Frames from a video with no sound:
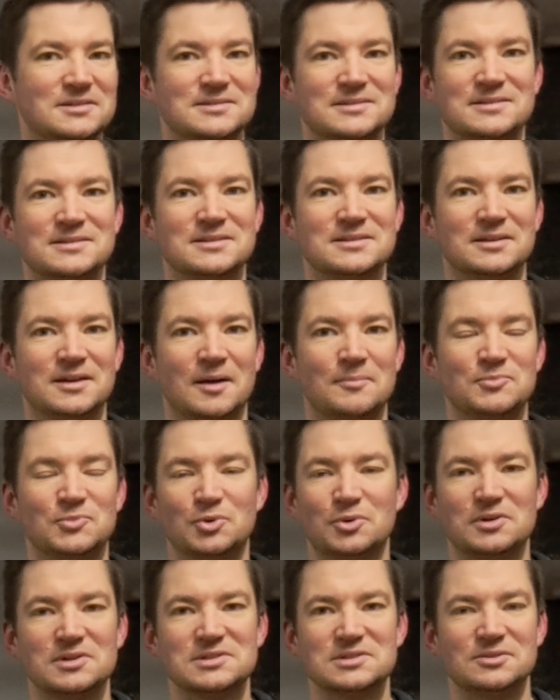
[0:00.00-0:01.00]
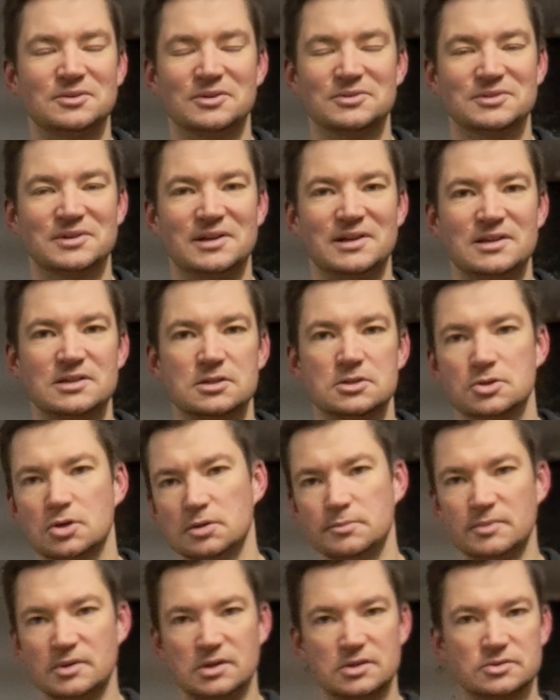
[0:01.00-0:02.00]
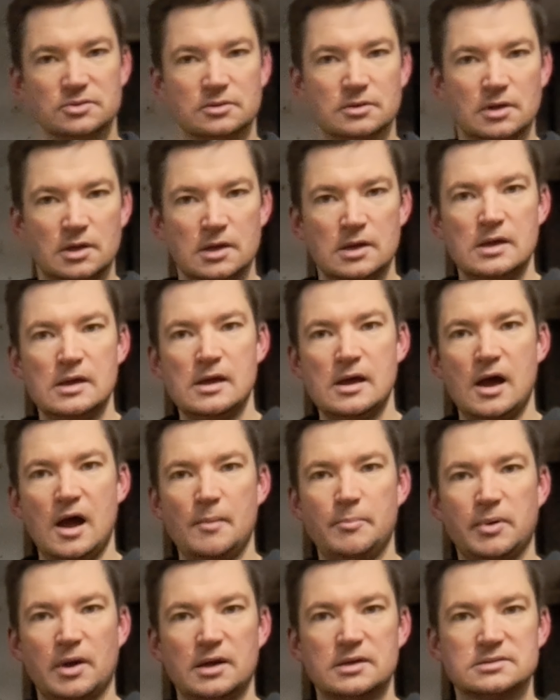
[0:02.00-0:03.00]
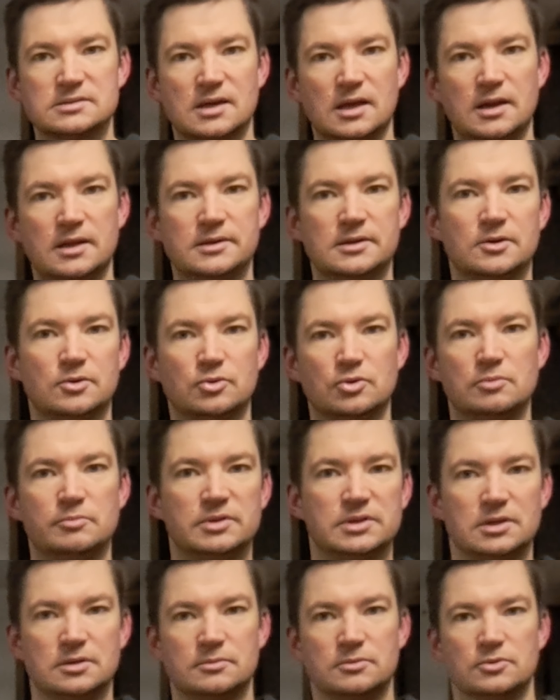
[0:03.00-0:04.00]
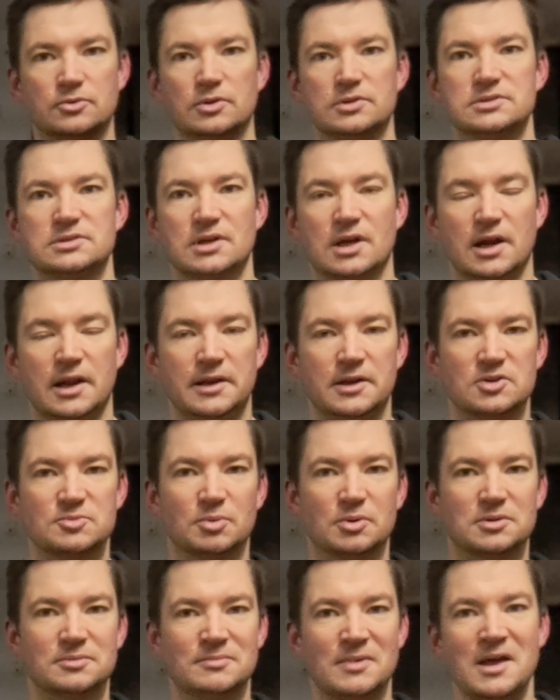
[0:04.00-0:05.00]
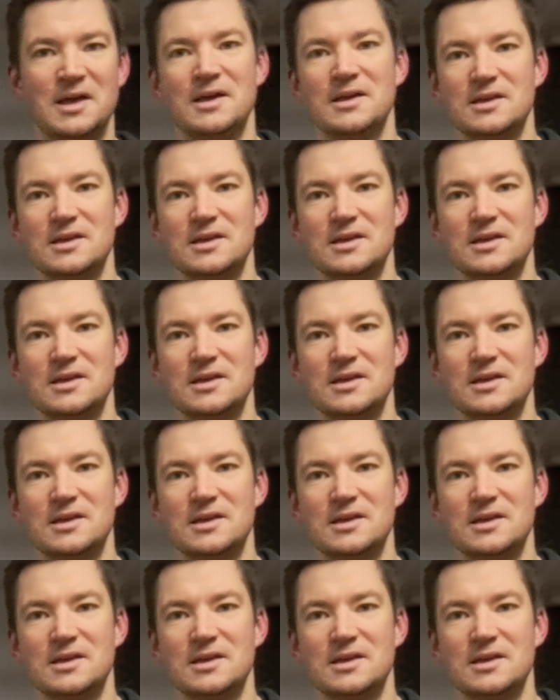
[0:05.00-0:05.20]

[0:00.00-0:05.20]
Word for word: ist es äh, am dunkelsten oder so ähnlich. Ich könnte mir hier so einen Abreißkalender holen, mit dem kurzen Kalender sprechen.